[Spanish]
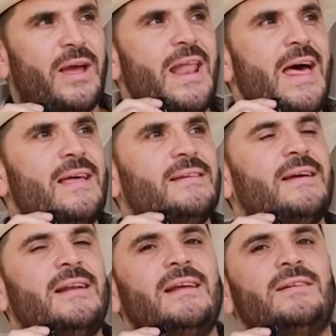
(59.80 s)
que nada,
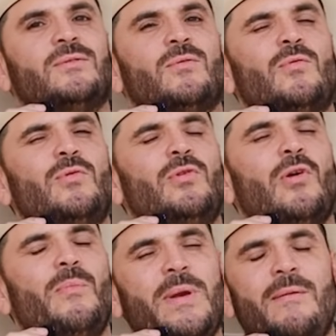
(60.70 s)
desearles un
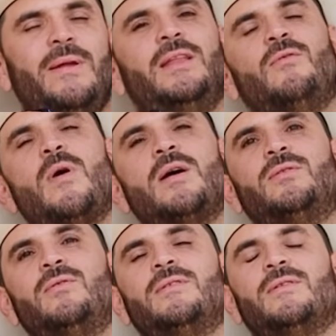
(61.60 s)

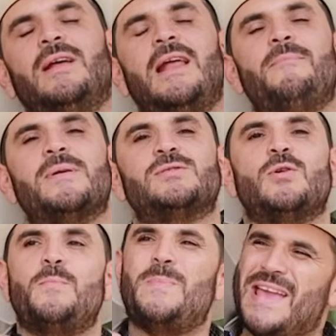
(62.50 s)
2024, deseo que la hayan pasado
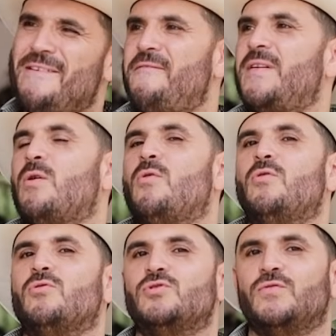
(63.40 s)
bien fregón
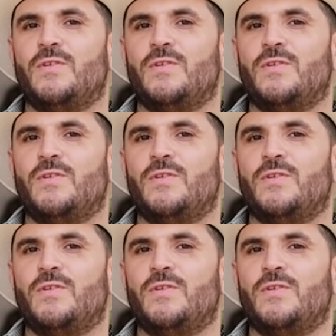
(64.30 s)
con su